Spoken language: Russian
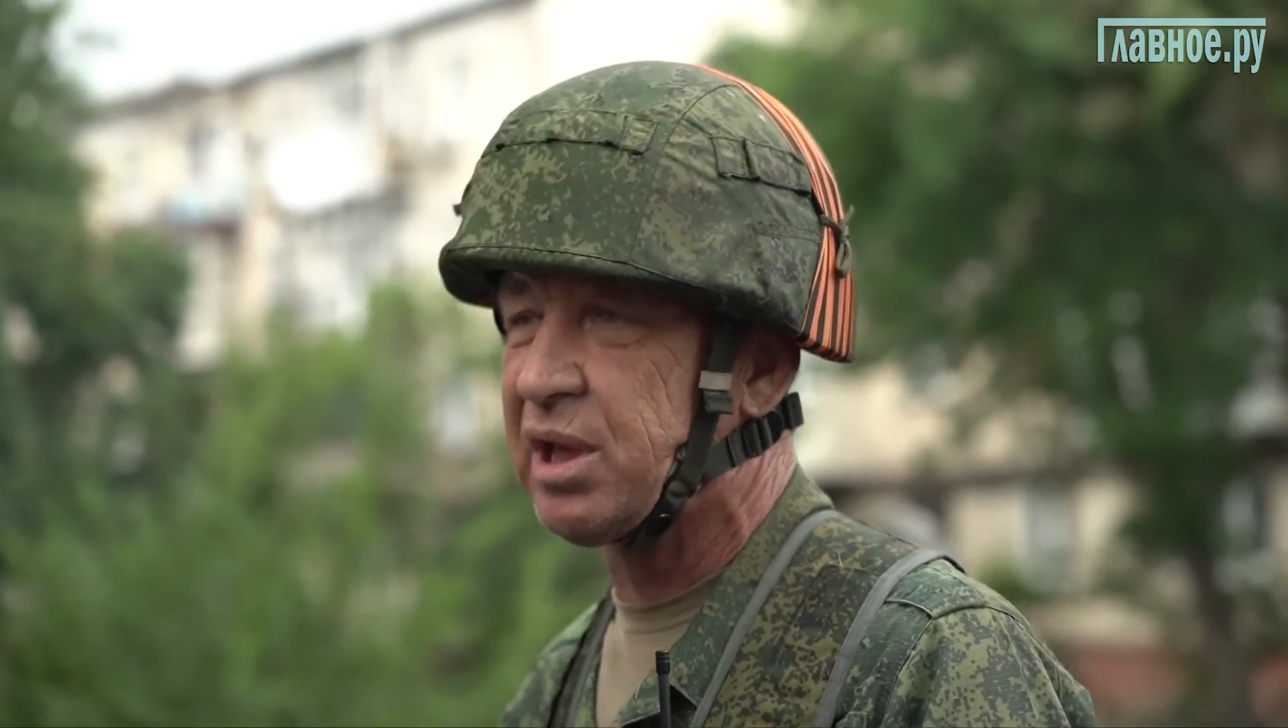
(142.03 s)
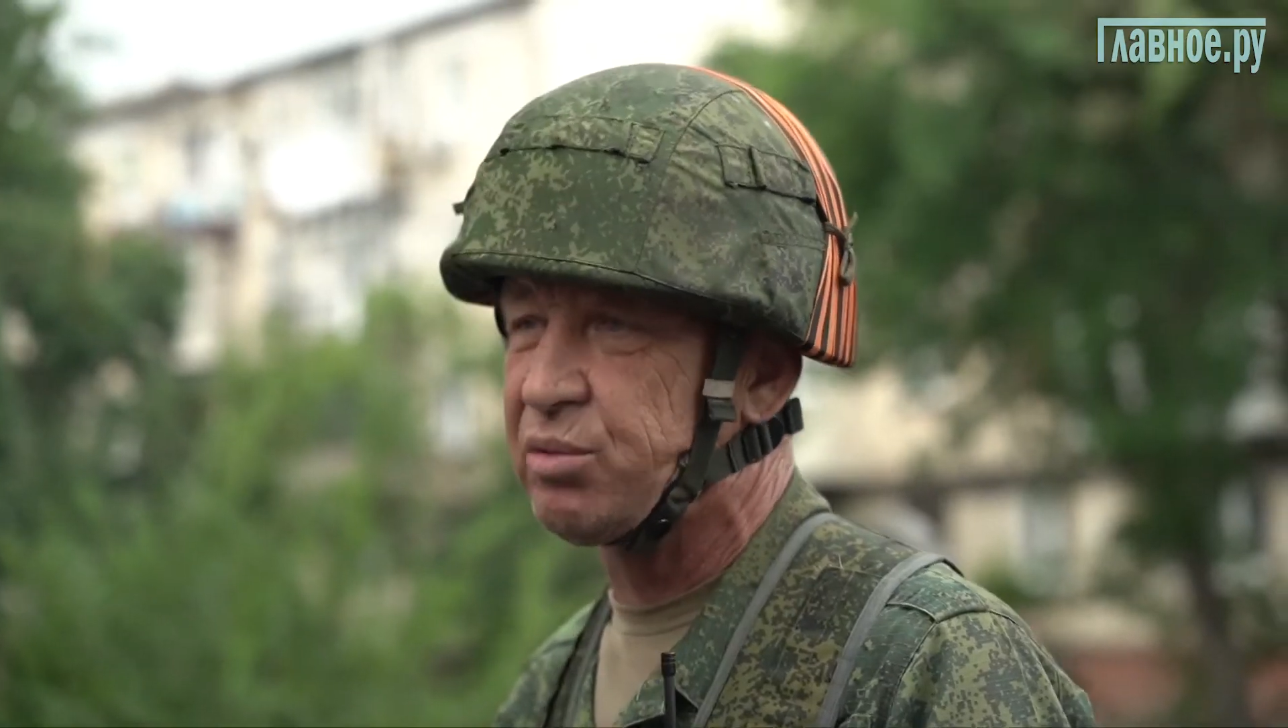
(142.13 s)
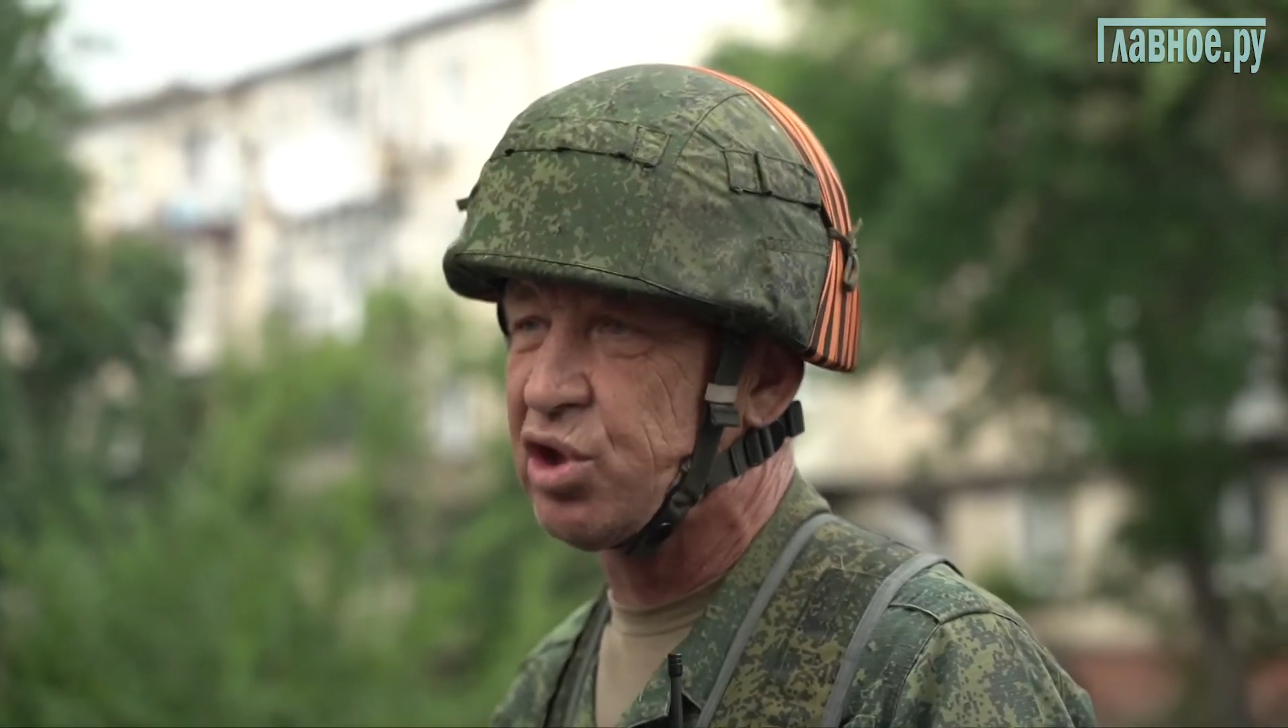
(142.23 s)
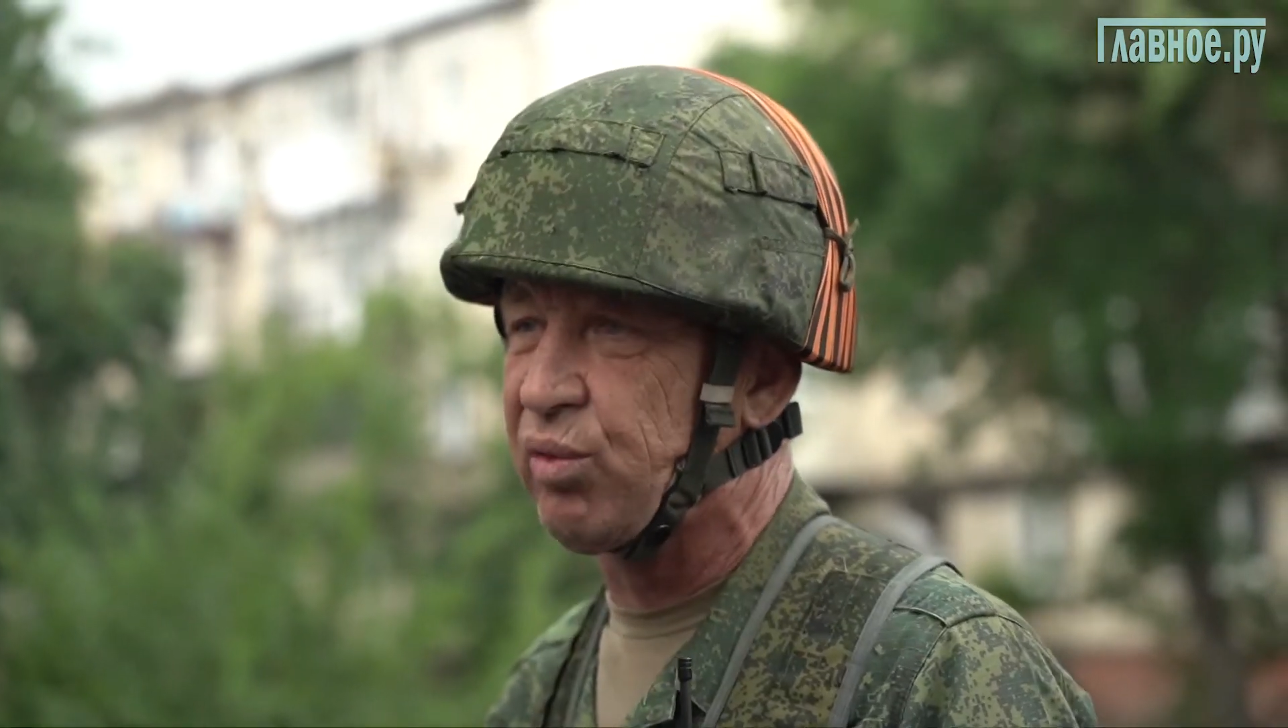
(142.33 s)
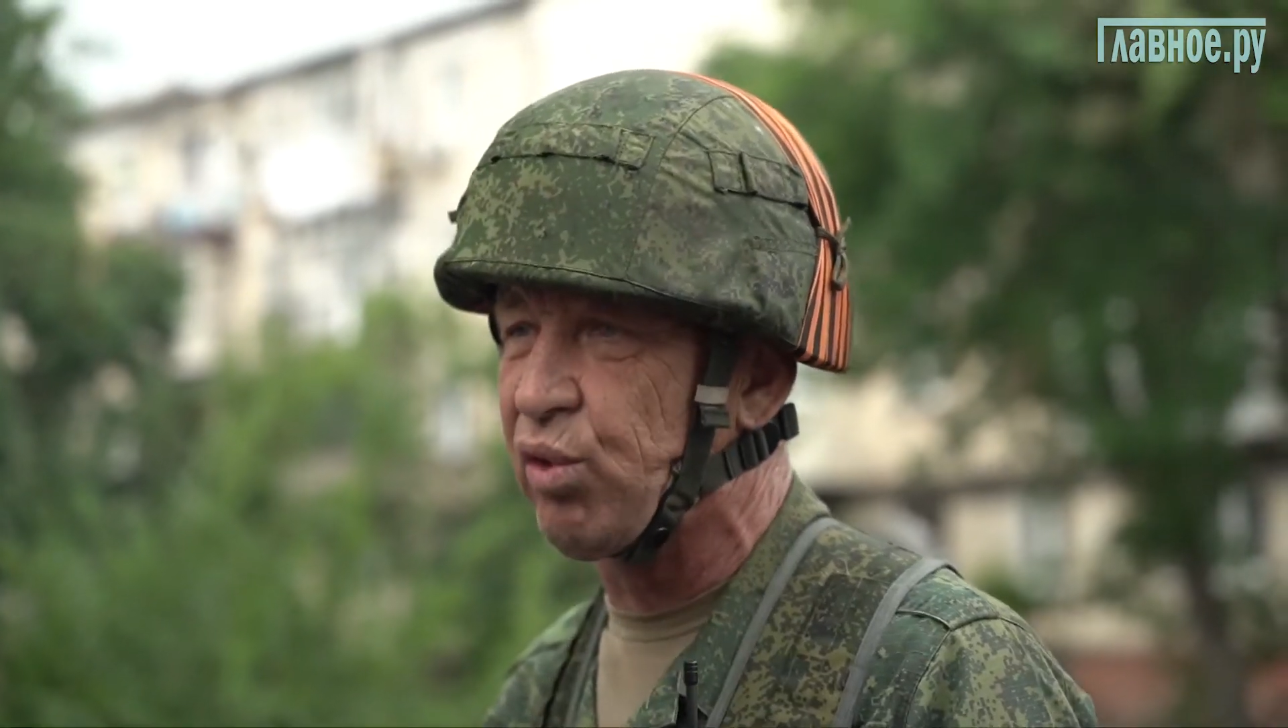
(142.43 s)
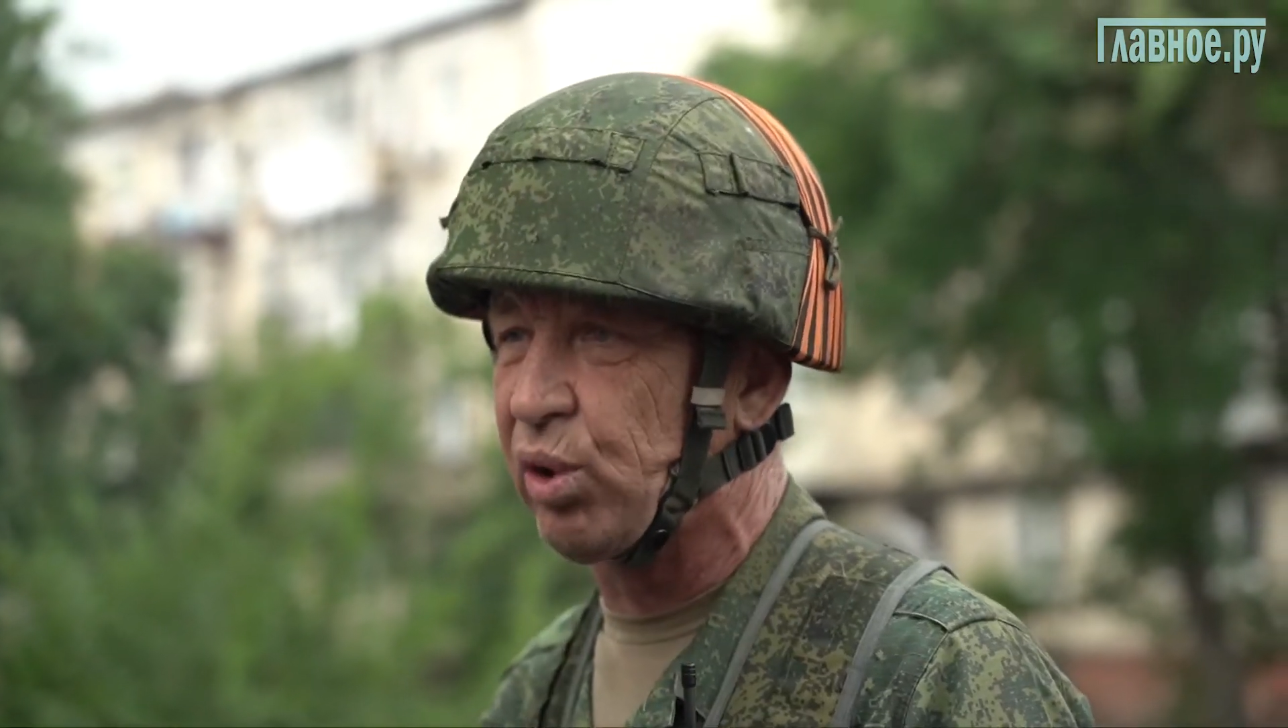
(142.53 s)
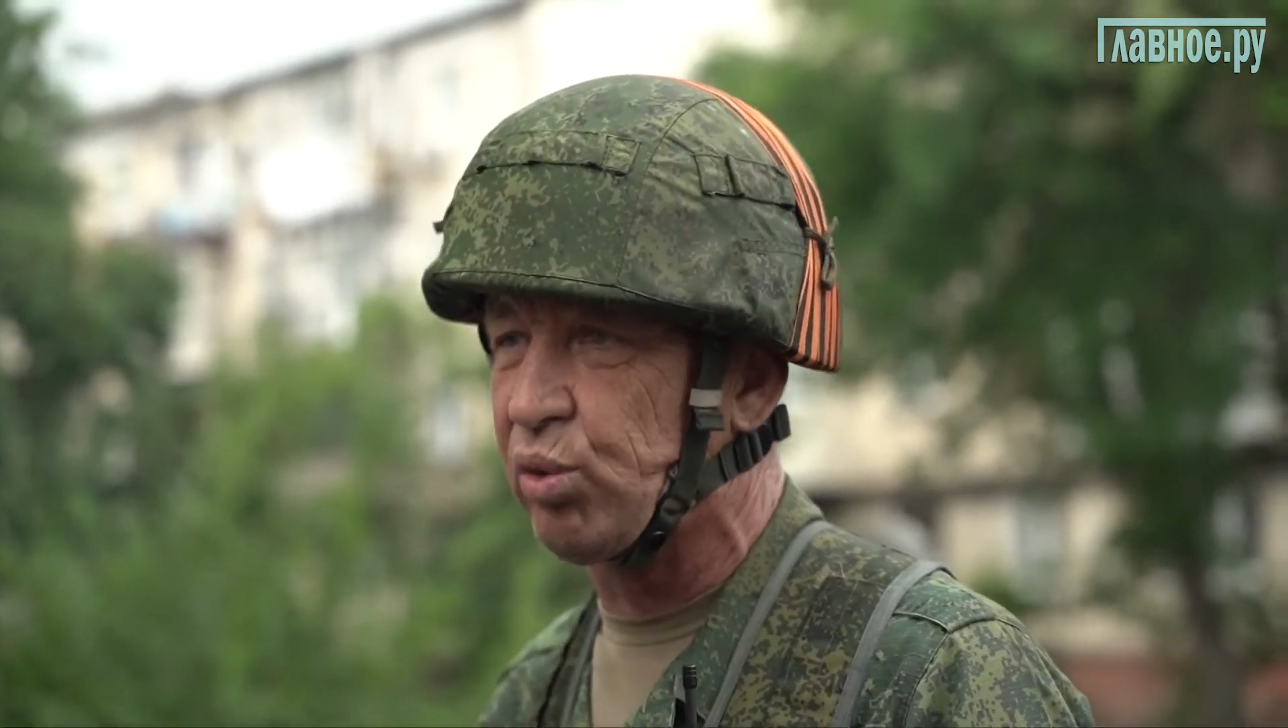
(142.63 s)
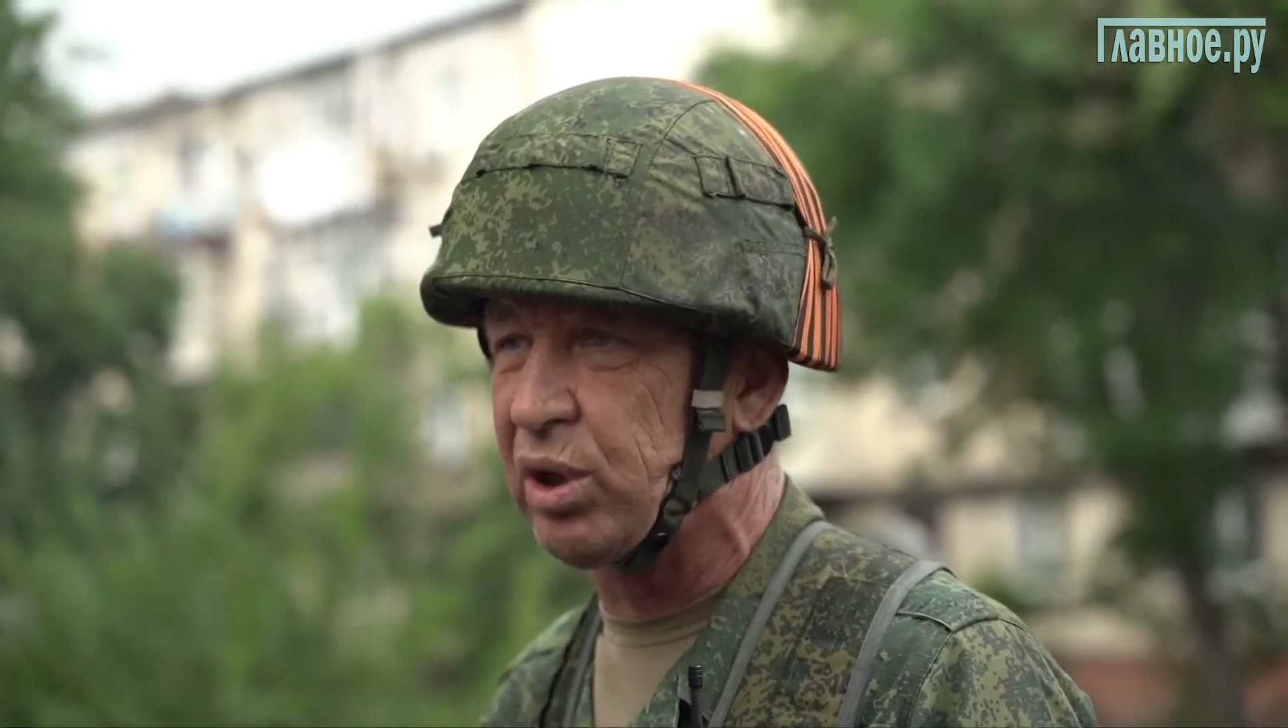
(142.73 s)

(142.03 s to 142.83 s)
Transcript: там четверку